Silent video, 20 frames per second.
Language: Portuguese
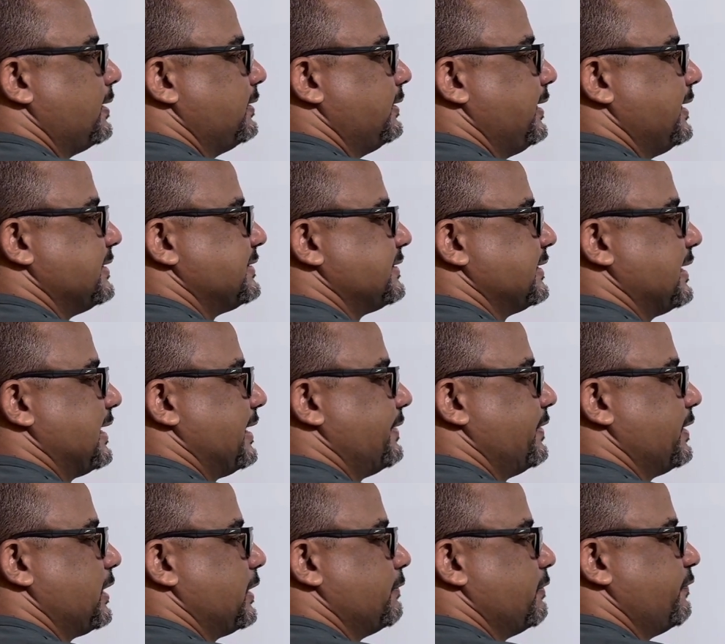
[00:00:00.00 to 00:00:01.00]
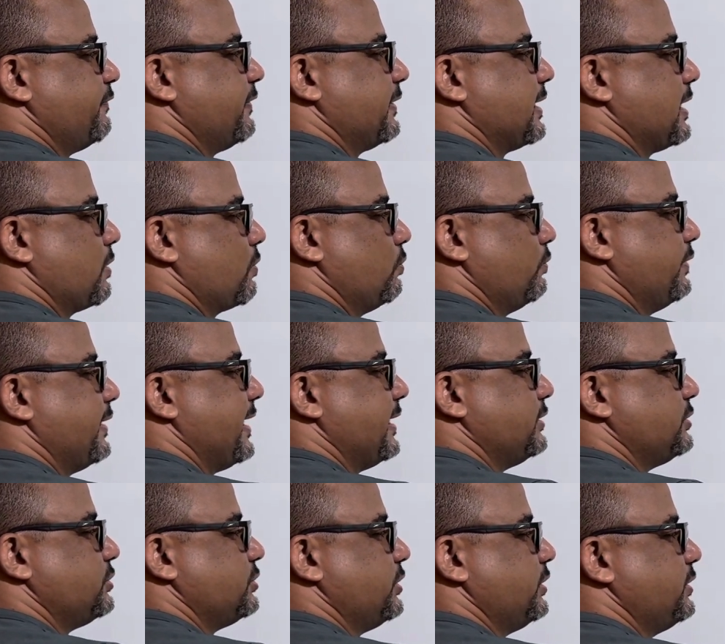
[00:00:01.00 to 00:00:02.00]
Desse lado aqui eu vou ficar com
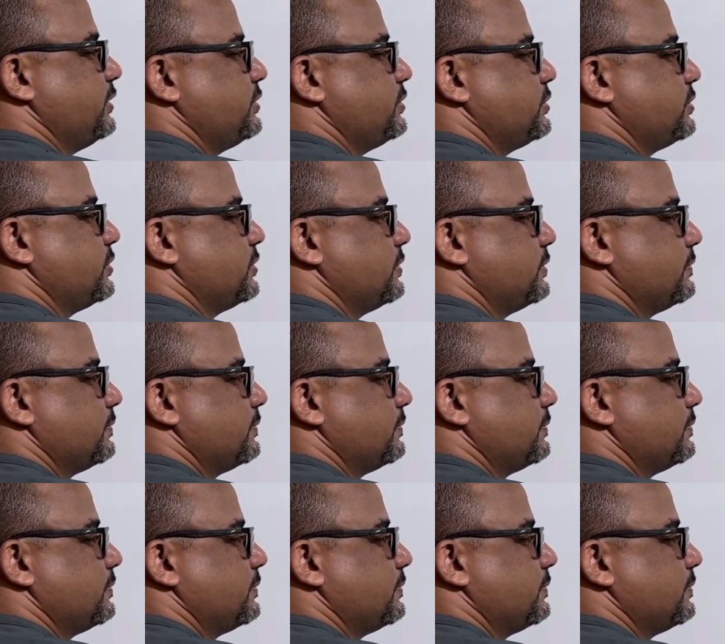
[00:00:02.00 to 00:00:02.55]
10x.